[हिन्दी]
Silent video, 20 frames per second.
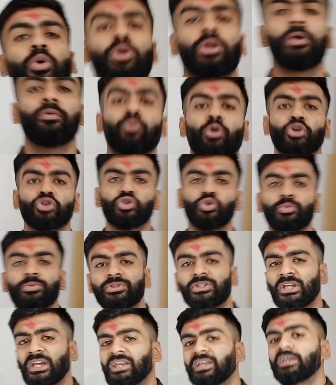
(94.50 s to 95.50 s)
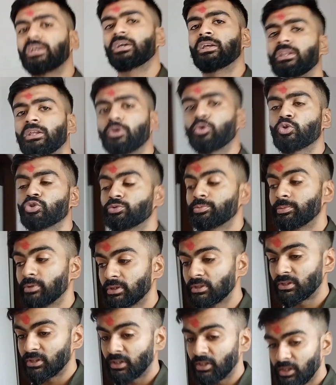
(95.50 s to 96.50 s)
लोगों ने वॉशरूम चेक किए थे
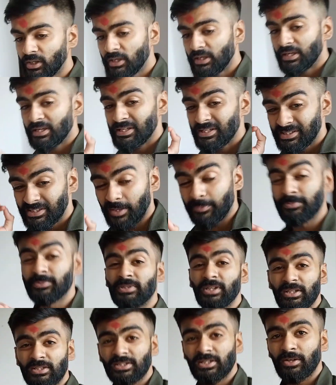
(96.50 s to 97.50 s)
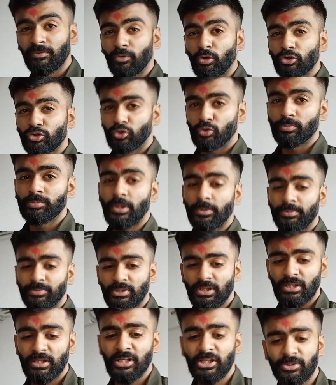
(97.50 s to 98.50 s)
उसमें से सबसे अच्छा वॉशरूम सबसे
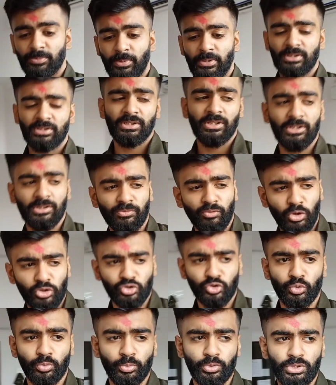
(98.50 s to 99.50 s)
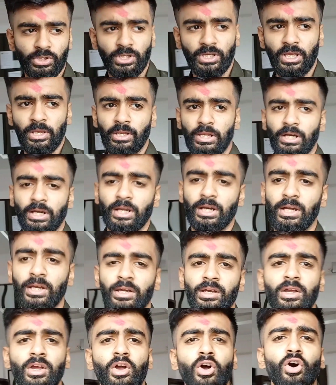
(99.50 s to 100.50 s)
ज़्यादा स्पेसियस वॉशरूम मुझे यही लग रहा
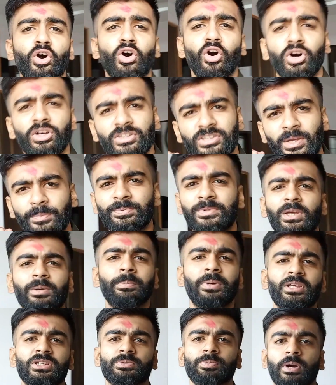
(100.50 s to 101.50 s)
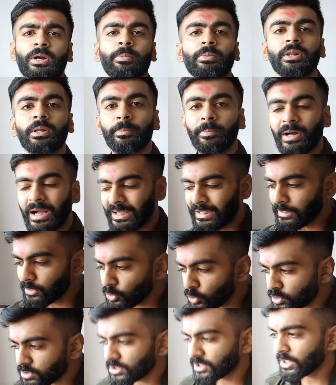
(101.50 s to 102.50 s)
है और सबसे बेस्ट पार्ट मतलब बाकी
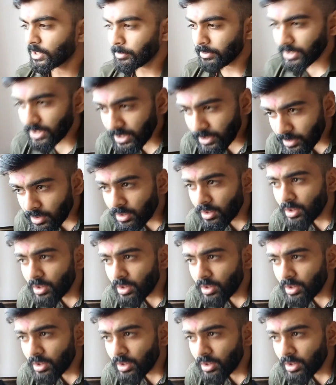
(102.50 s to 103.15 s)
दो जगह भी ना